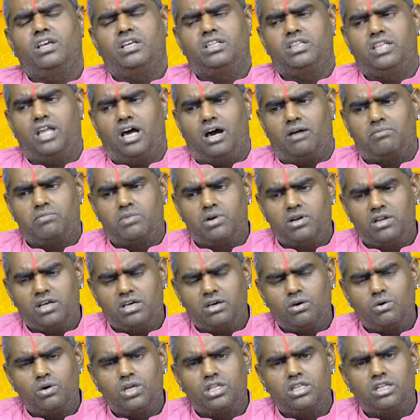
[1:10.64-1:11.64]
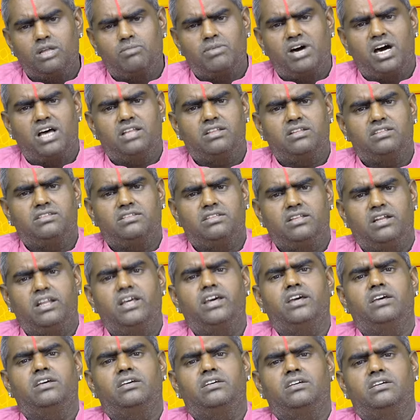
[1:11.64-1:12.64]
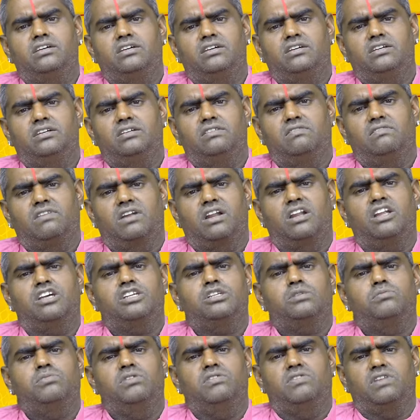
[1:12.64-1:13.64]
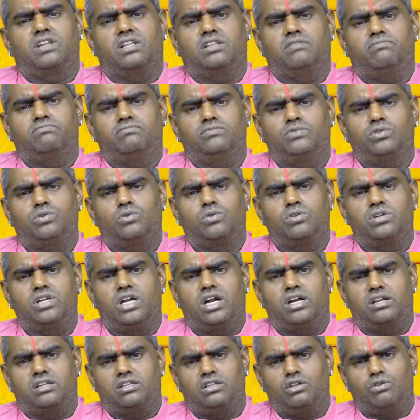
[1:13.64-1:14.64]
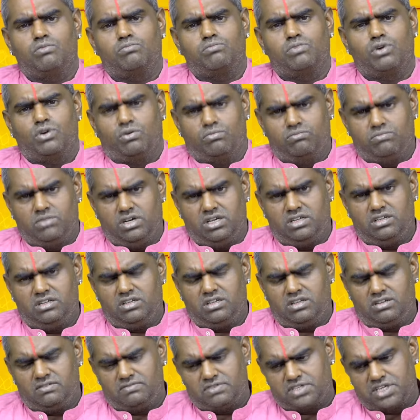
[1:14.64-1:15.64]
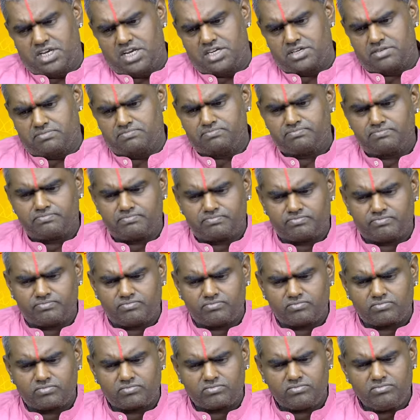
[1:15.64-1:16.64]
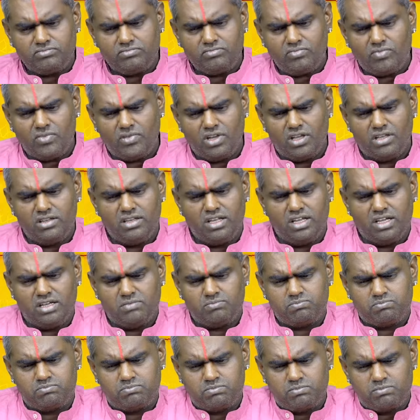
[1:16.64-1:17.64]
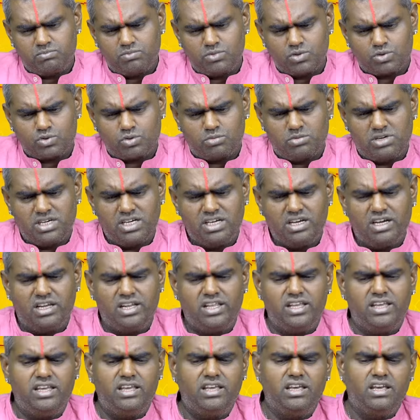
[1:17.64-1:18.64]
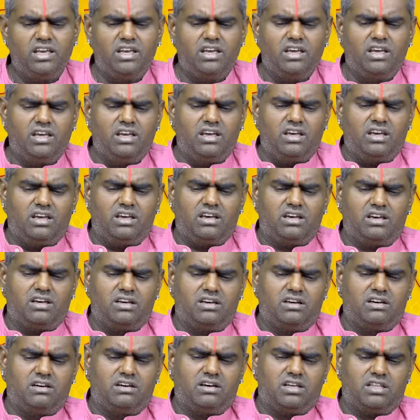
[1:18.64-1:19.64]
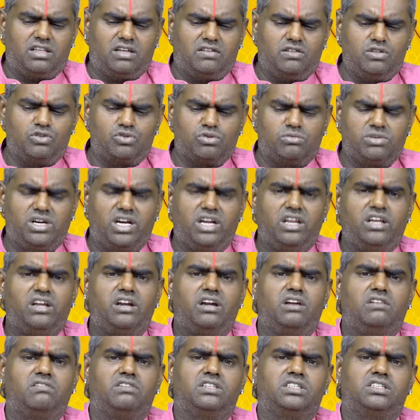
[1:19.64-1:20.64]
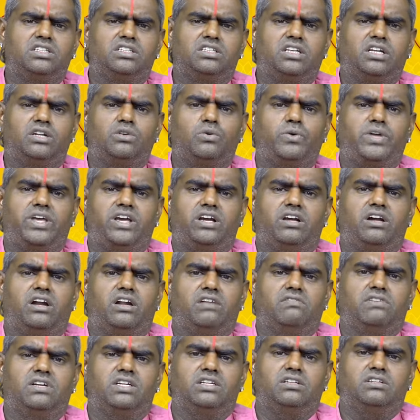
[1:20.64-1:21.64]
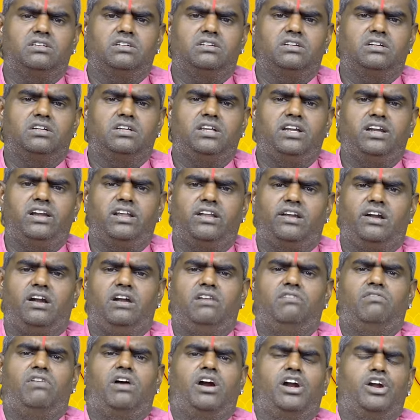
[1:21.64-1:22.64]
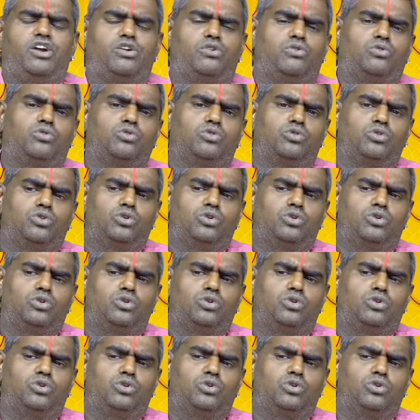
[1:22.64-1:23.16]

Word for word: இந்த அம்மனுக்கு உகந்த மாதத்தில் வரலட்சுமி விரதம் கொண்டாடுறது ரொம்ப ரொம்ப விசேஷம் இந்த சுமங்கலி அதாவது சுமங்கலிகள் வந்து தன்னுடைய கணவன் நீண்ட நாள் வாழணும்